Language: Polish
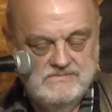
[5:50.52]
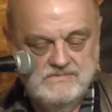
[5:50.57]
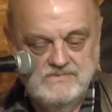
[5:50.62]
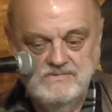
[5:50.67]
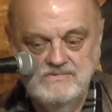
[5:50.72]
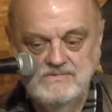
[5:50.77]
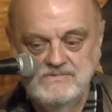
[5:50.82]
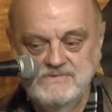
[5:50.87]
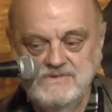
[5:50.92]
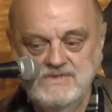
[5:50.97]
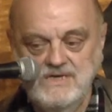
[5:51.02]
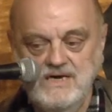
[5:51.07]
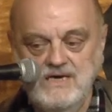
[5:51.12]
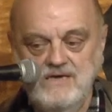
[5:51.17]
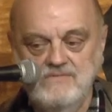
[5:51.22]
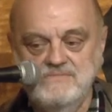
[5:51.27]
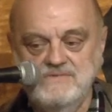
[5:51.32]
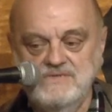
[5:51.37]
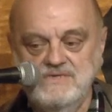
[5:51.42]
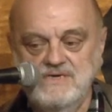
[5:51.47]
Tu
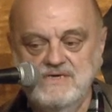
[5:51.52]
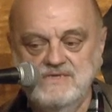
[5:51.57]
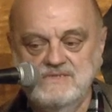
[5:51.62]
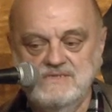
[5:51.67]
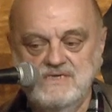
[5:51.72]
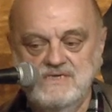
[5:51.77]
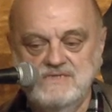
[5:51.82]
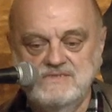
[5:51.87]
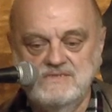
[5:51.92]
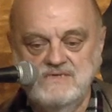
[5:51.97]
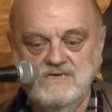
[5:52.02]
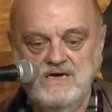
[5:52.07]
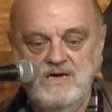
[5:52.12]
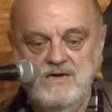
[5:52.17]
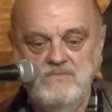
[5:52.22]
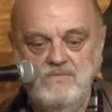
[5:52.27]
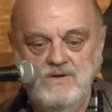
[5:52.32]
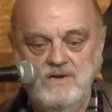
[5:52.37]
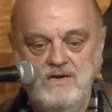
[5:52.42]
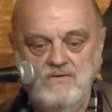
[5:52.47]
dziandziak
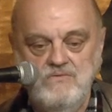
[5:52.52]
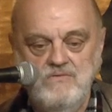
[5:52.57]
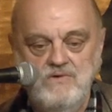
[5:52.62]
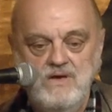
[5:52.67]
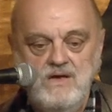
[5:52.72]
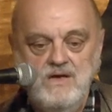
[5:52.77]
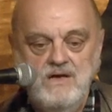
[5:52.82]
zaskamlał.